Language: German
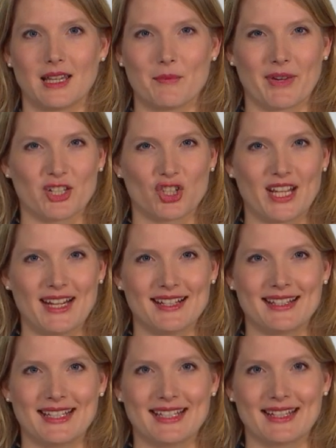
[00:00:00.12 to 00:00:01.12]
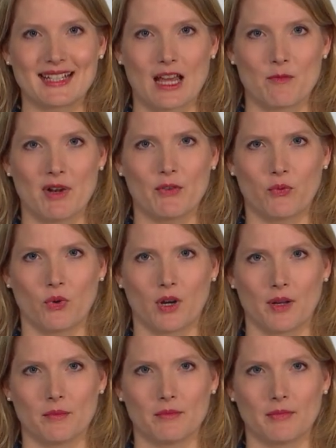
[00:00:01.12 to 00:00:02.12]
Man stelle sich das einmal
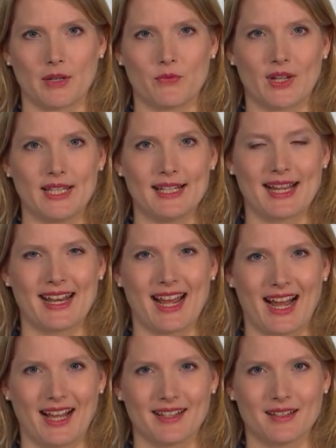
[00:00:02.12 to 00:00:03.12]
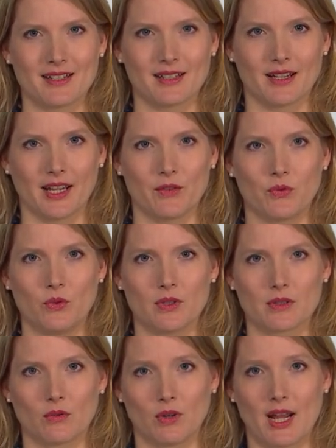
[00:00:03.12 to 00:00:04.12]
vor. Man verliert eine Hand, einen
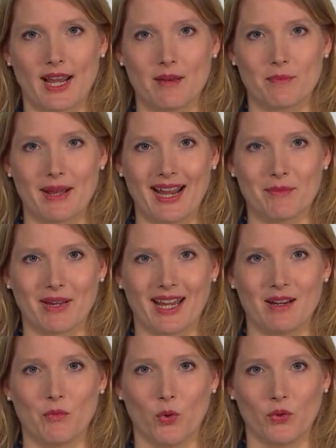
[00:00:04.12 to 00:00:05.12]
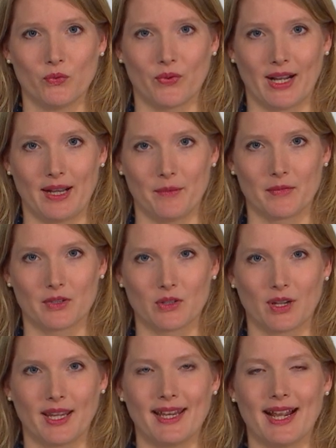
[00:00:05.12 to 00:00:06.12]
Fuß oder ein Bein bei einem Unfall.
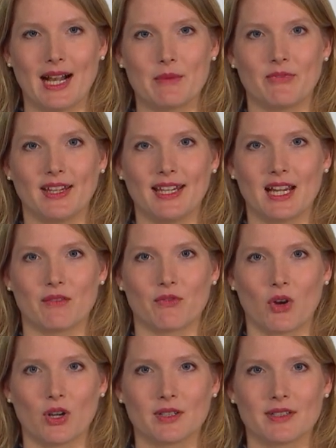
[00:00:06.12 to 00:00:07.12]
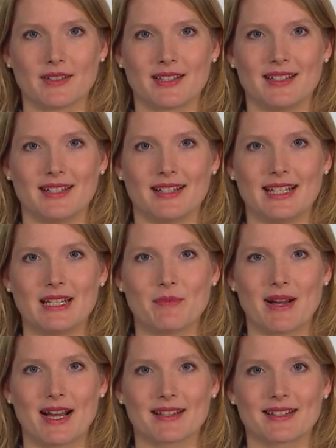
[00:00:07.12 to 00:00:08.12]
Doch innerhalb weniger Wochen sind die
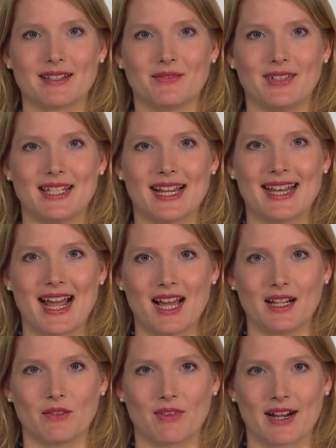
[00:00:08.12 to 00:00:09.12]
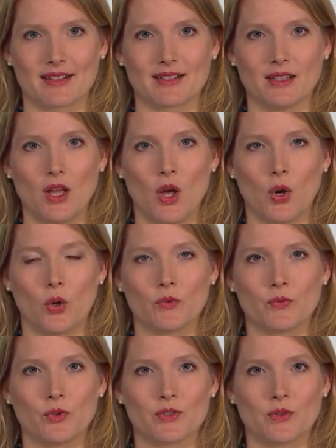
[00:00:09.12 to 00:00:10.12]
Gliedmaßen wieder nachgewachsen
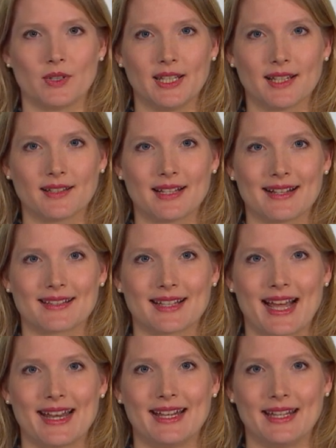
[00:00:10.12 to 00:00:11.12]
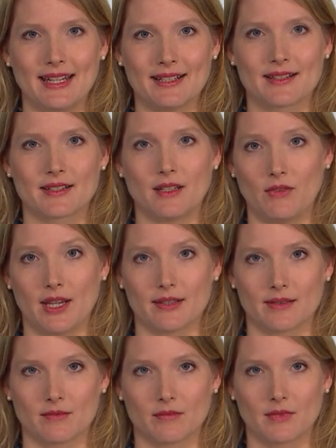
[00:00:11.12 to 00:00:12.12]
und funktionieren, als sei nichts
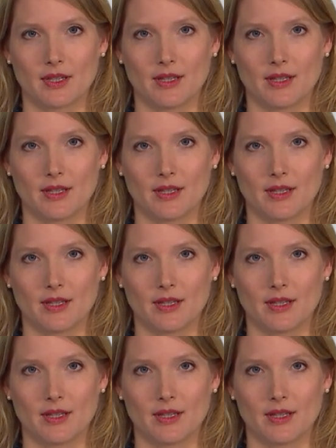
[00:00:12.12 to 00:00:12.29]
gewesen.